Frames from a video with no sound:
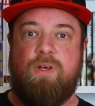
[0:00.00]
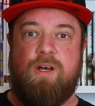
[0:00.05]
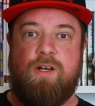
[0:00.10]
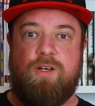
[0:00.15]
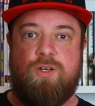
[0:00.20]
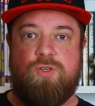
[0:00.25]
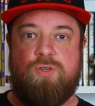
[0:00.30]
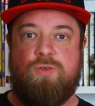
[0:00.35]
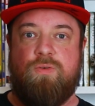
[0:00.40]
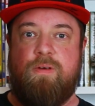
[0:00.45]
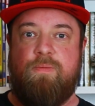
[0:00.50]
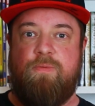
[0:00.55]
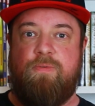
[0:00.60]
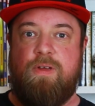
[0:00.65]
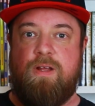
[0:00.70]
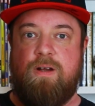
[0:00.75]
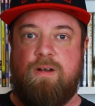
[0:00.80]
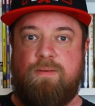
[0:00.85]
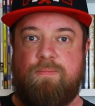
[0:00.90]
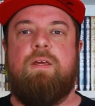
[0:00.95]
Carnage nur
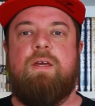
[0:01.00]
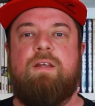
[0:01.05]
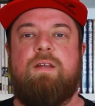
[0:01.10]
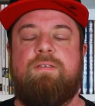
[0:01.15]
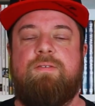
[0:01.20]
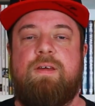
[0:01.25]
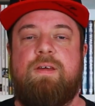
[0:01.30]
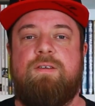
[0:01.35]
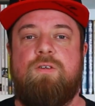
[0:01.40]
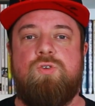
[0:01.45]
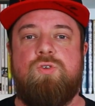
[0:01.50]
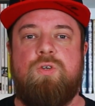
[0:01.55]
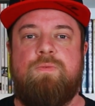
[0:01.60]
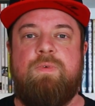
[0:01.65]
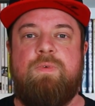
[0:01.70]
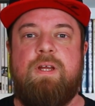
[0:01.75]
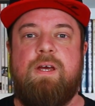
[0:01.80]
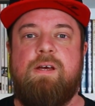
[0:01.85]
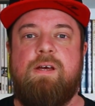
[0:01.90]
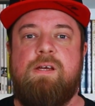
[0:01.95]
empfehlen. Ja, das war's auch
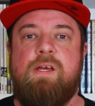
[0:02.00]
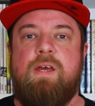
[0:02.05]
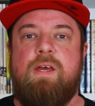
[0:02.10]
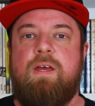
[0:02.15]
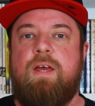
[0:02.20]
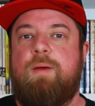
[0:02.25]
schon wieder.